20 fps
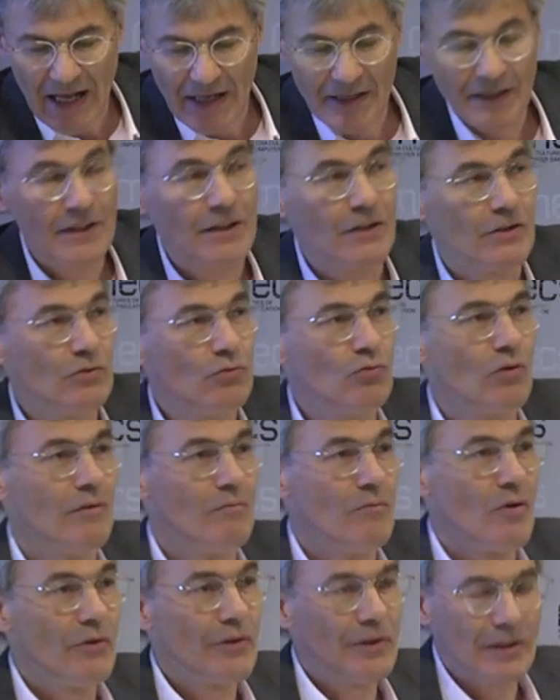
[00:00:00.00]
alle nur
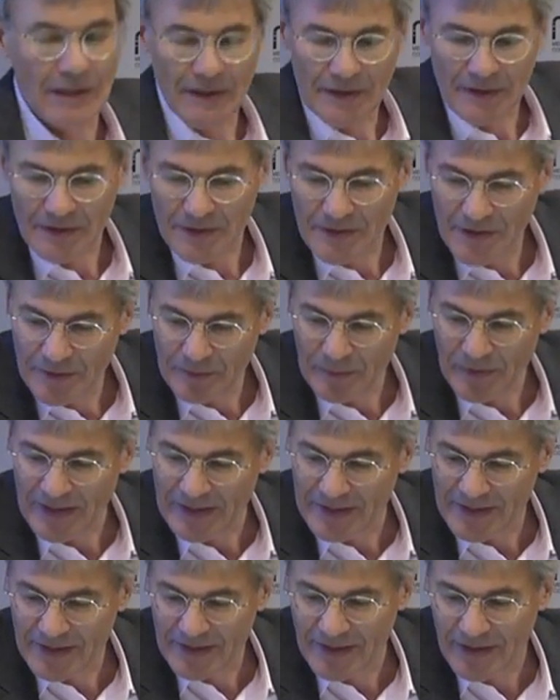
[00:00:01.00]
möglichen
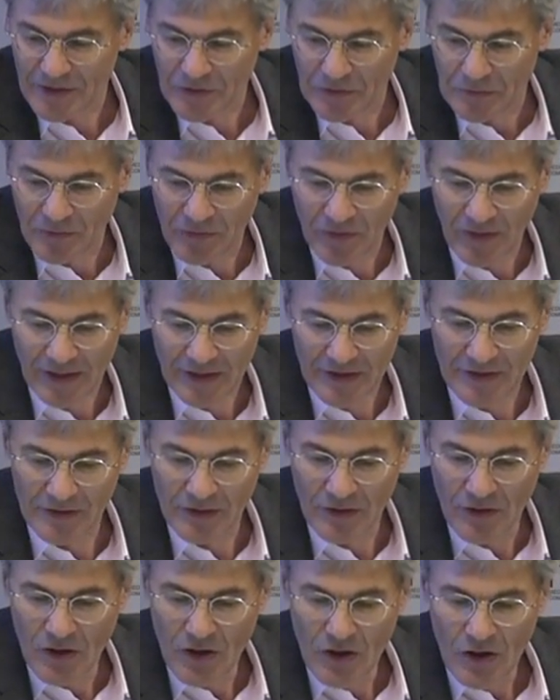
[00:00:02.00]
Spezies
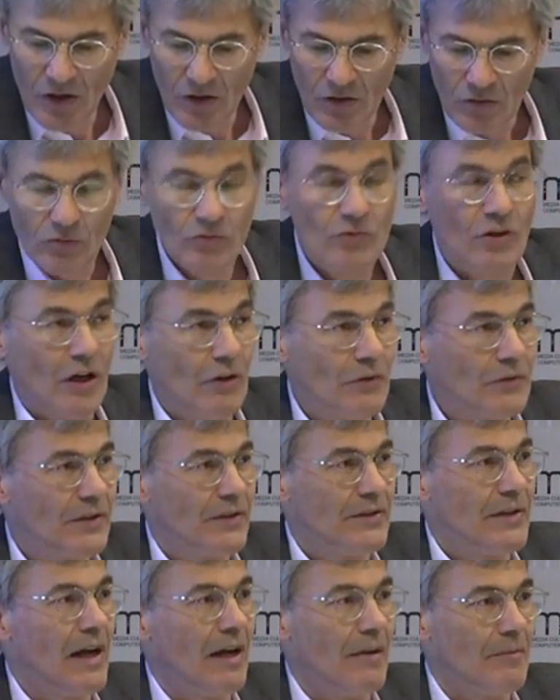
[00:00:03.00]
umfassen und auf
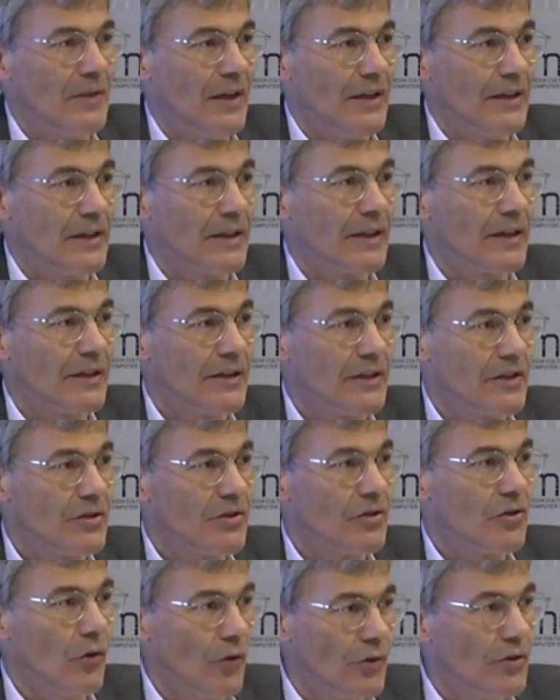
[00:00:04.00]
den Namen einer
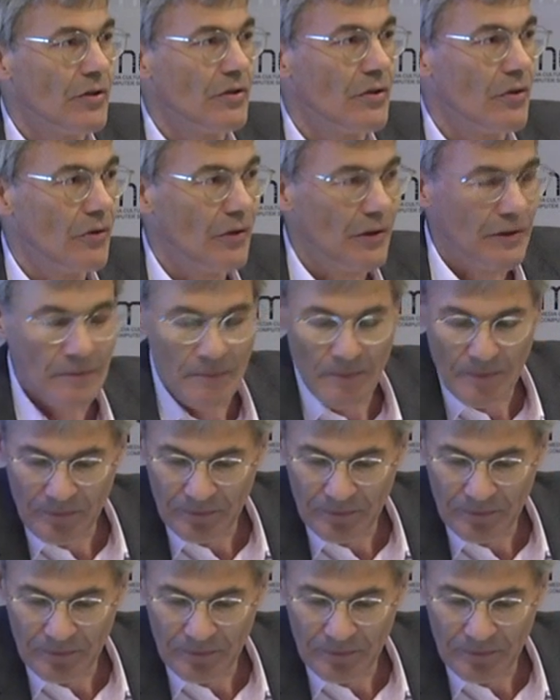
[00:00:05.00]
griechischen Göttin hören.